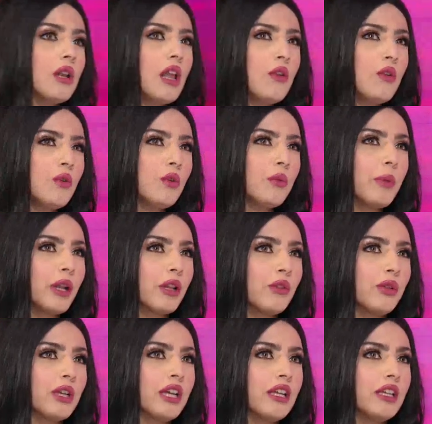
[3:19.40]
لانه
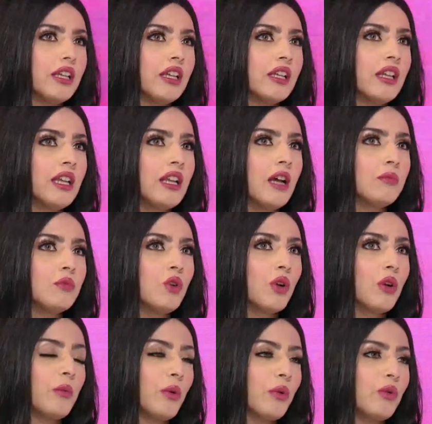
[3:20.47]
برضه يعني انه يلعب
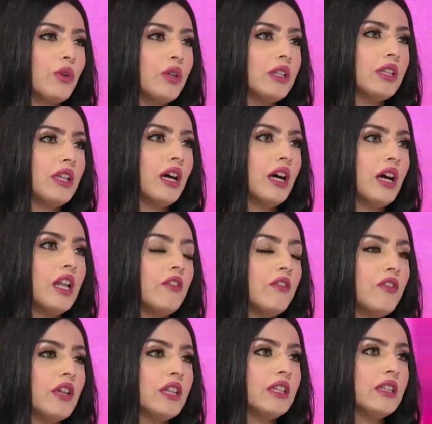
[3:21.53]
دور الموضوع ان
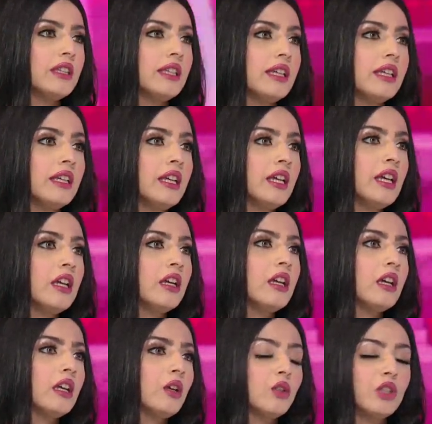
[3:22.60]
الفن
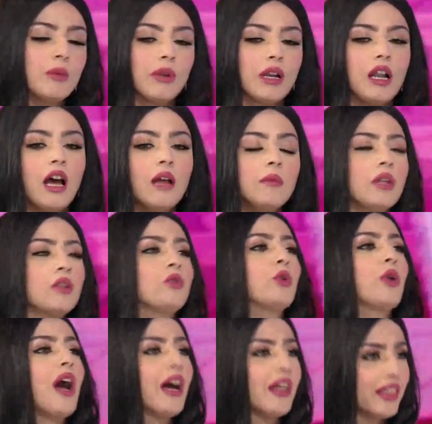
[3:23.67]
يعتبر الان من
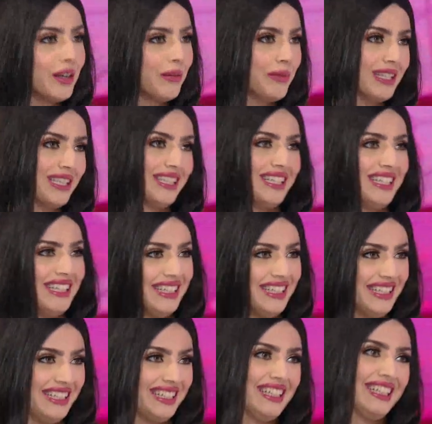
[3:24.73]
التراث المصري
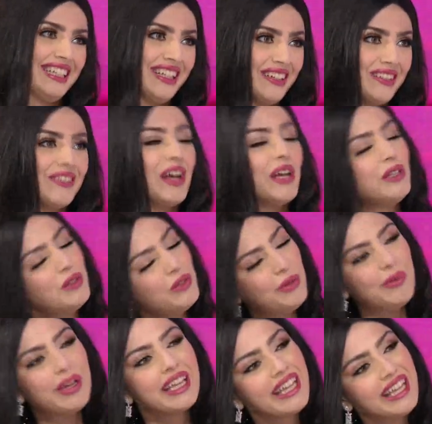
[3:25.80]

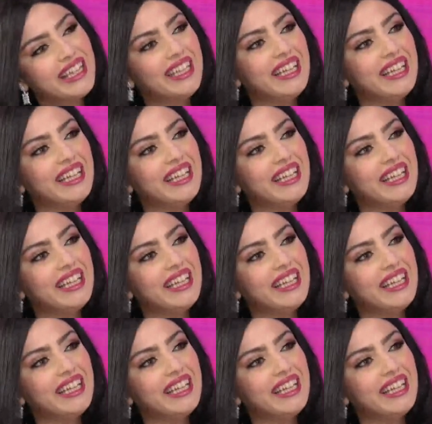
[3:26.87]
عندهم اكيد